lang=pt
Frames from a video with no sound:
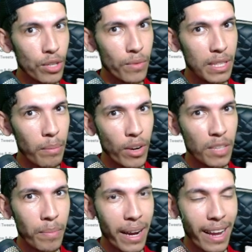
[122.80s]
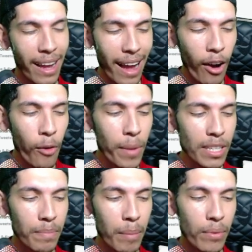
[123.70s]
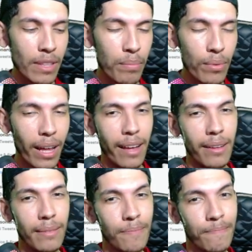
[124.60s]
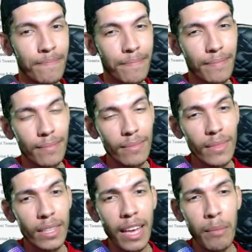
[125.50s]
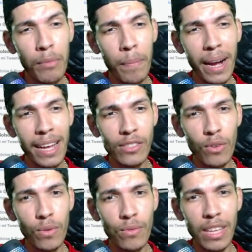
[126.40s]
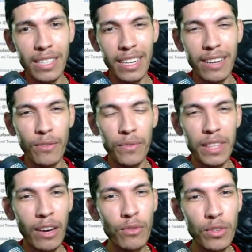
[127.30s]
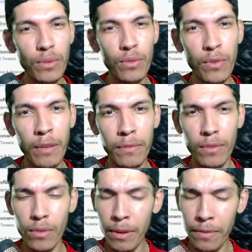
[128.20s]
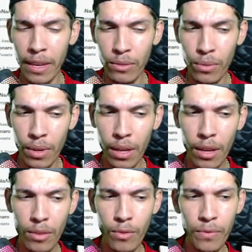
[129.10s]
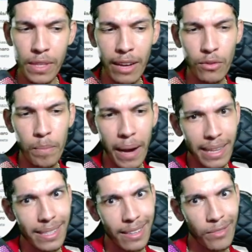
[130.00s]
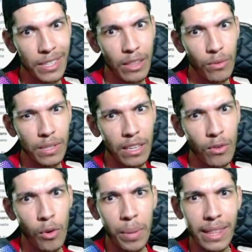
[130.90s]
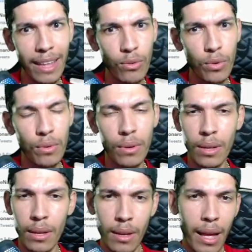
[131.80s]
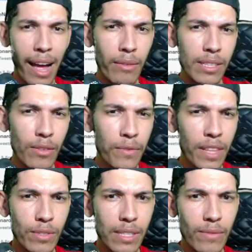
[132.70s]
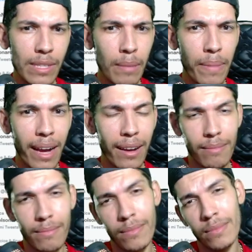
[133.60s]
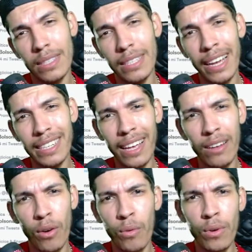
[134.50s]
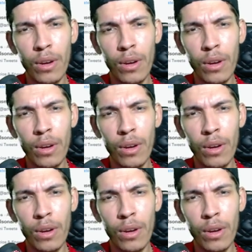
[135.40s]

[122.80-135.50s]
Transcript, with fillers: você pode pagar almas para poder pular. É bom pagar só quando está chegando no final do, do, do evento, no final do passe e você não conseguiu completar tudo. Aí você no finalzinho você paga. Se gastar logo